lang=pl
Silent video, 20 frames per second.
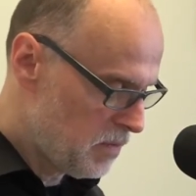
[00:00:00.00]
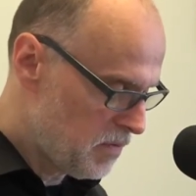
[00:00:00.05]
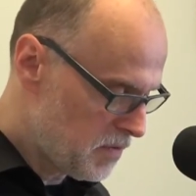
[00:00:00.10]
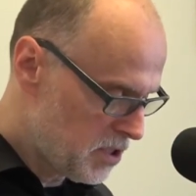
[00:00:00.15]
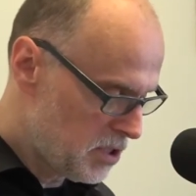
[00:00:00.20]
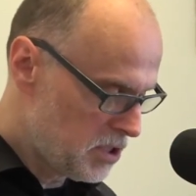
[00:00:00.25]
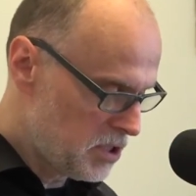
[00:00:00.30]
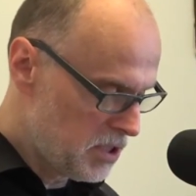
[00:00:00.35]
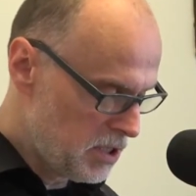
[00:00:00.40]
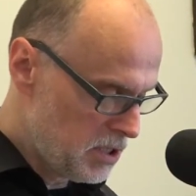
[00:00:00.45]

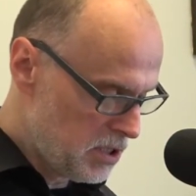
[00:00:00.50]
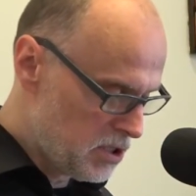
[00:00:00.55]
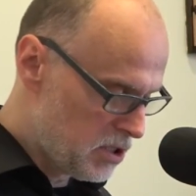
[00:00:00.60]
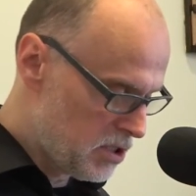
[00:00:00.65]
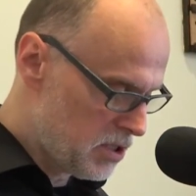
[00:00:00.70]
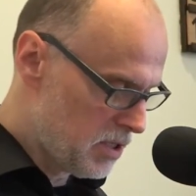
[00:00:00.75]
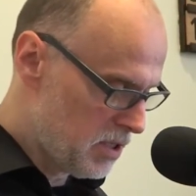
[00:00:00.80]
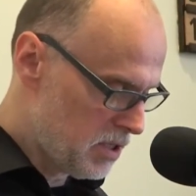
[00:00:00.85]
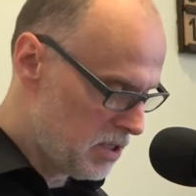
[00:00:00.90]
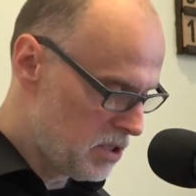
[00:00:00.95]
Wcześniej
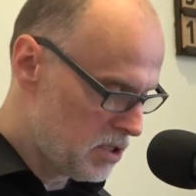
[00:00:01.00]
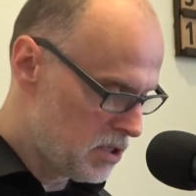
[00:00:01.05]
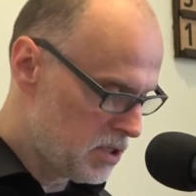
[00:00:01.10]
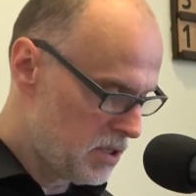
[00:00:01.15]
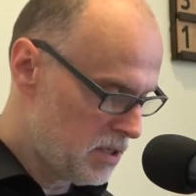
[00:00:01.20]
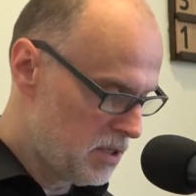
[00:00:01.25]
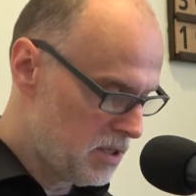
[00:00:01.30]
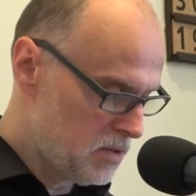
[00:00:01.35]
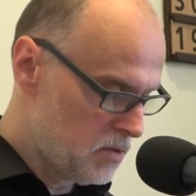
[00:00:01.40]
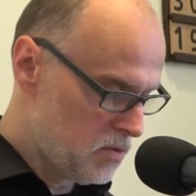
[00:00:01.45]
jeszcze,
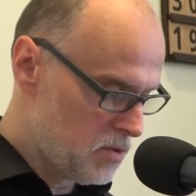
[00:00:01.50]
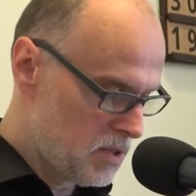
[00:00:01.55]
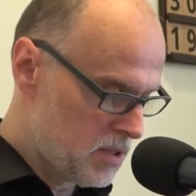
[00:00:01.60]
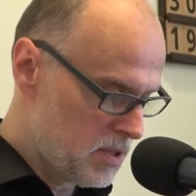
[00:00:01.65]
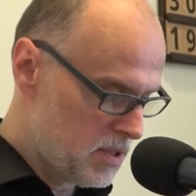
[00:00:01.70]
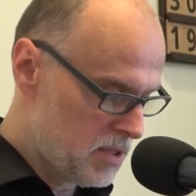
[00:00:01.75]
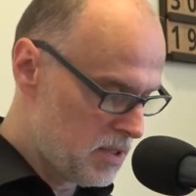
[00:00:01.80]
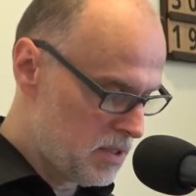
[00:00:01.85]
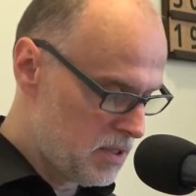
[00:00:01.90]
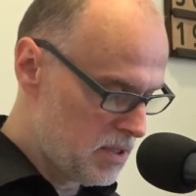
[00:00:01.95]
jeszcze
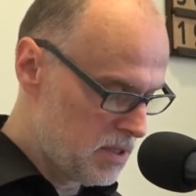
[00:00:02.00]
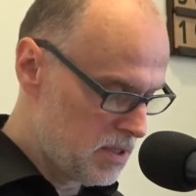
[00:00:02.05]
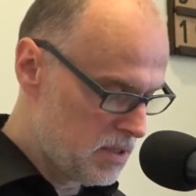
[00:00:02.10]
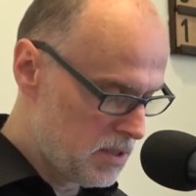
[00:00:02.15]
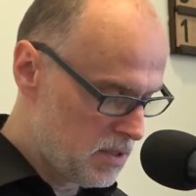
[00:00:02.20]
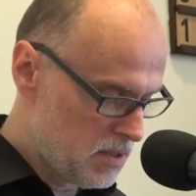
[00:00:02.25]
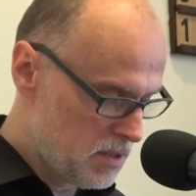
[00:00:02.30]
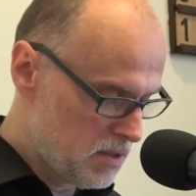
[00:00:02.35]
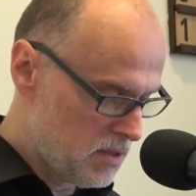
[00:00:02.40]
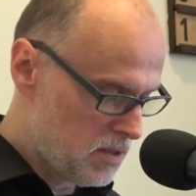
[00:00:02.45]
Jezus e, e,
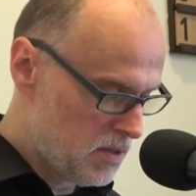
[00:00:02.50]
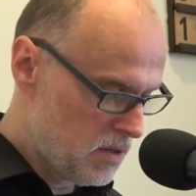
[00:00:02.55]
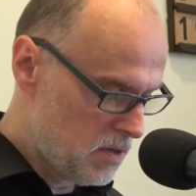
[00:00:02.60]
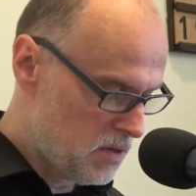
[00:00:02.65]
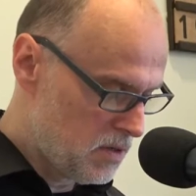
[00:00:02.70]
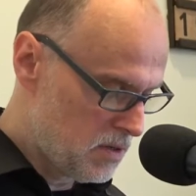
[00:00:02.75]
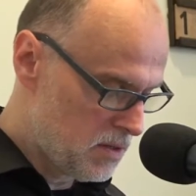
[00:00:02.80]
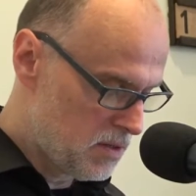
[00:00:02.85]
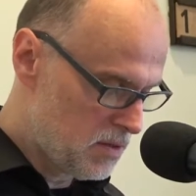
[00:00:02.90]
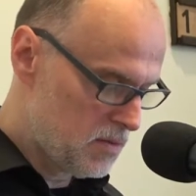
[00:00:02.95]

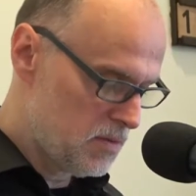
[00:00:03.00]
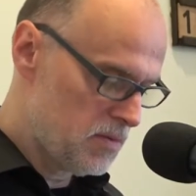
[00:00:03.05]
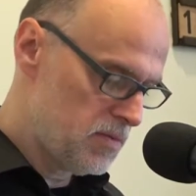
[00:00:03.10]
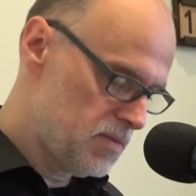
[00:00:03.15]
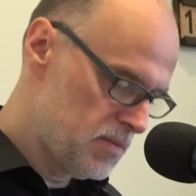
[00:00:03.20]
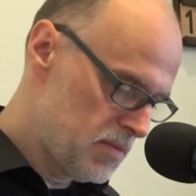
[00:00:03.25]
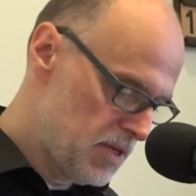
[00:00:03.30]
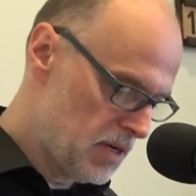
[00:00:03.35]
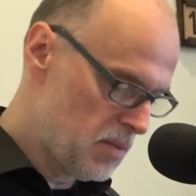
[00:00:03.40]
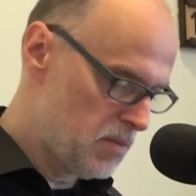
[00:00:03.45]

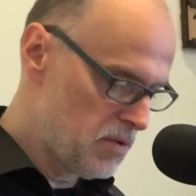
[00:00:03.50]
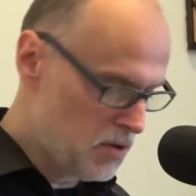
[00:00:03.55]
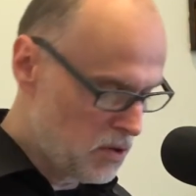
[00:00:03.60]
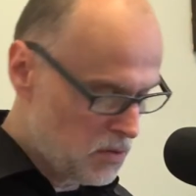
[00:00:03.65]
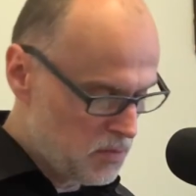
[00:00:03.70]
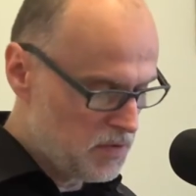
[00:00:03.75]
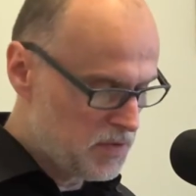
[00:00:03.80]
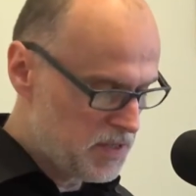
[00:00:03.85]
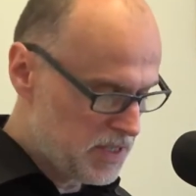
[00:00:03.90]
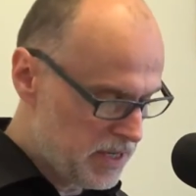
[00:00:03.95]
jakby
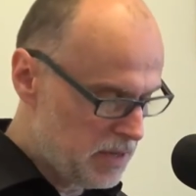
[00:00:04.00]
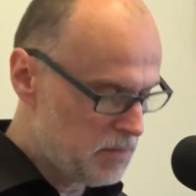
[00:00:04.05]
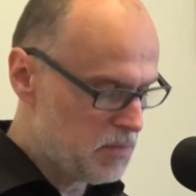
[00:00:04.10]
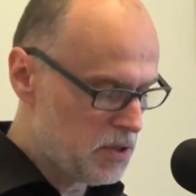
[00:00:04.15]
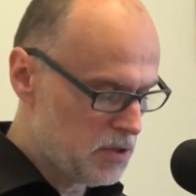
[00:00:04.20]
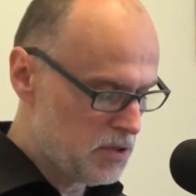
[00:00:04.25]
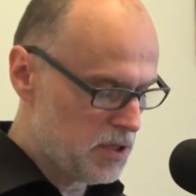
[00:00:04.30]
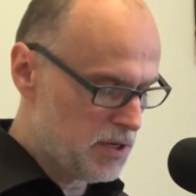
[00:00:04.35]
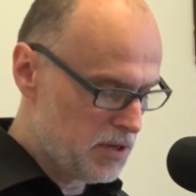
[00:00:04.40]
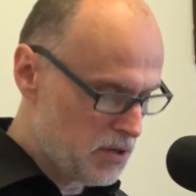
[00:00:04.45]
robi
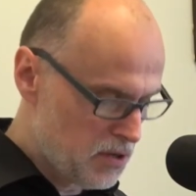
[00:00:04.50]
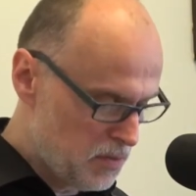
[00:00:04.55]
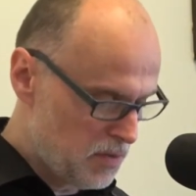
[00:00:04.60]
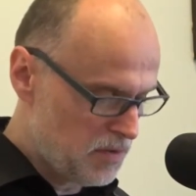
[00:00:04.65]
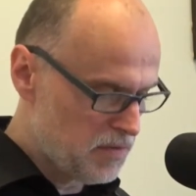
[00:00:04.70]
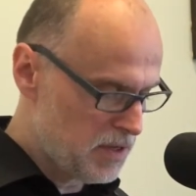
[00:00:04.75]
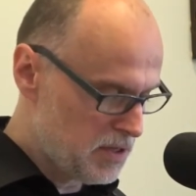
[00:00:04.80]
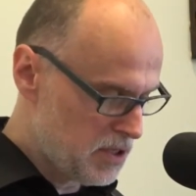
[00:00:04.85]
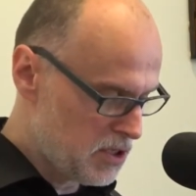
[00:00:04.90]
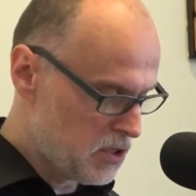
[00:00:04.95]
wstęp do tego i
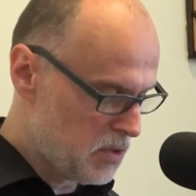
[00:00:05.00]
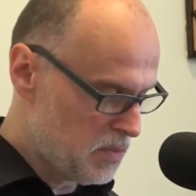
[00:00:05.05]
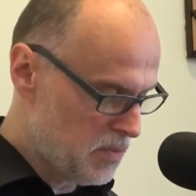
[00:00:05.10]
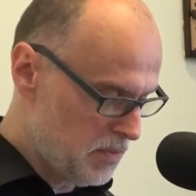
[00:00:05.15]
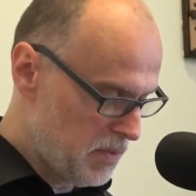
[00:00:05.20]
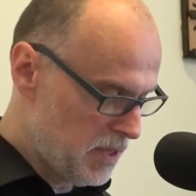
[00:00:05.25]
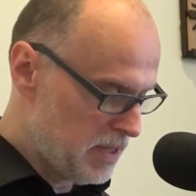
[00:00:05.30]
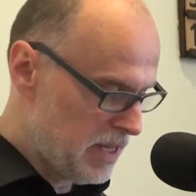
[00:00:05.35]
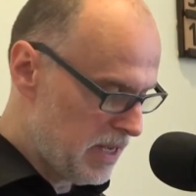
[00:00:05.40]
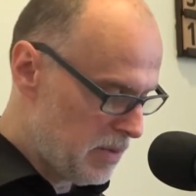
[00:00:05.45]
pewnie też go
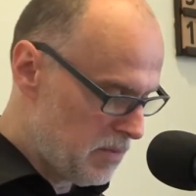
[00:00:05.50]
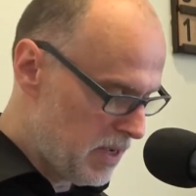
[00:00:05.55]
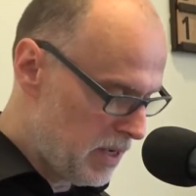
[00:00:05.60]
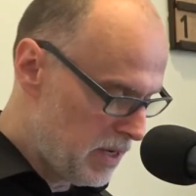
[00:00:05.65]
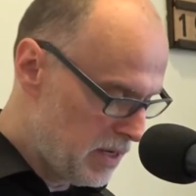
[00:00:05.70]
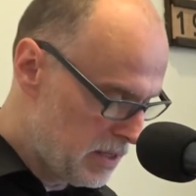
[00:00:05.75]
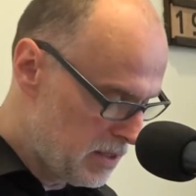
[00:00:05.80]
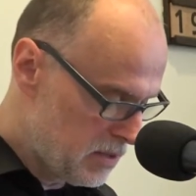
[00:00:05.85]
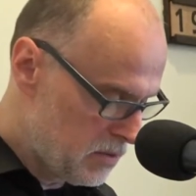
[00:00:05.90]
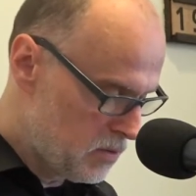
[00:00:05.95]
pamiętamy,
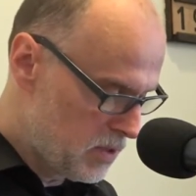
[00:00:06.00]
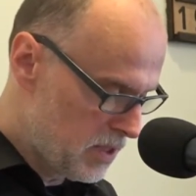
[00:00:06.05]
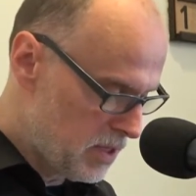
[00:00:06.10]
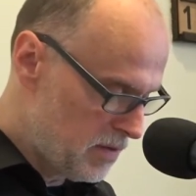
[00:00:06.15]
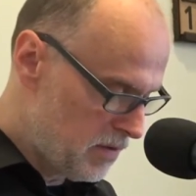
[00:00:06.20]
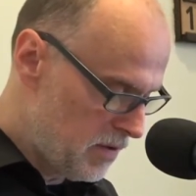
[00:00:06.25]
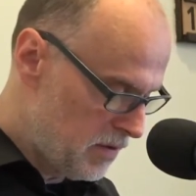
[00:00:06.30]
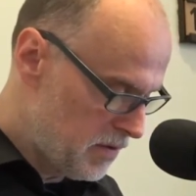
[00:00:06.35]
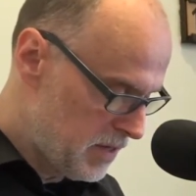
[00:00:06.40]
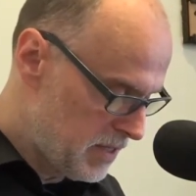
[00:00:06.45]
ale tu
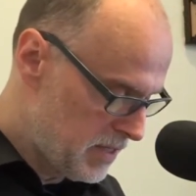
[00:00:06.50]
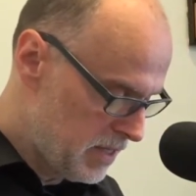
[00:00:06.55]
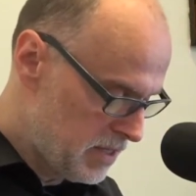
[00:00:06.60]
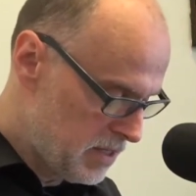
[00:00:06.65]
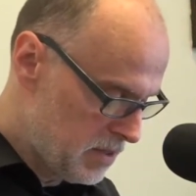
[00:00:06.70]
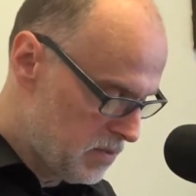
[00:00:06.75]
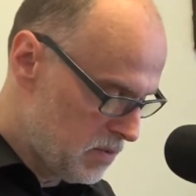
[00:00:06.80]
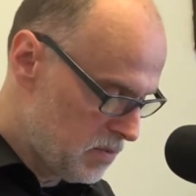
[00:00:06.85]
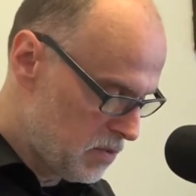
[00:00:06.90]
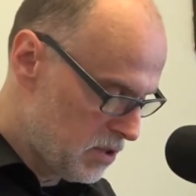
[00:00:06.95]
te dwa
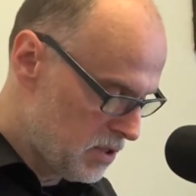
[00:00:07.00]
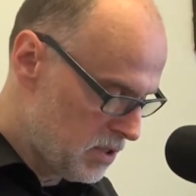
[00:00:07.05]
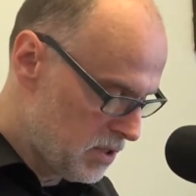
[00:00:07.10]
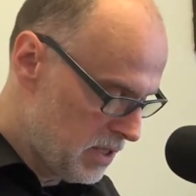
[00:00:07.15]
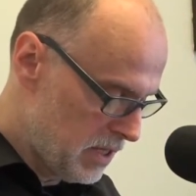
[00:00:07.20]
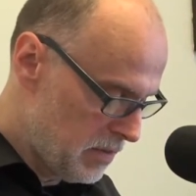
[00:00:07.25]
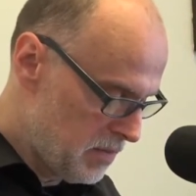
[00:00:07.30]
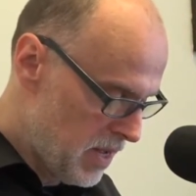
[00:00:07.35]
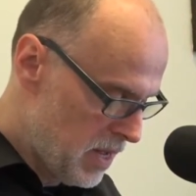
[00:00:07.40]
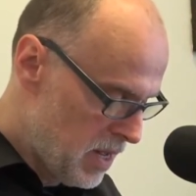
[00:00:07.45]
wersety bym
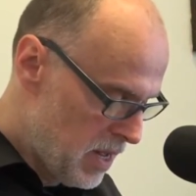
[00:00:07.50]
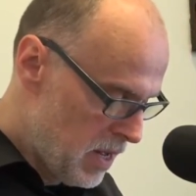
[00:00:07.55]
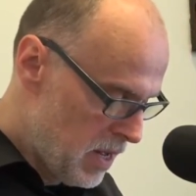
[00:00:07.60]
przeczytam.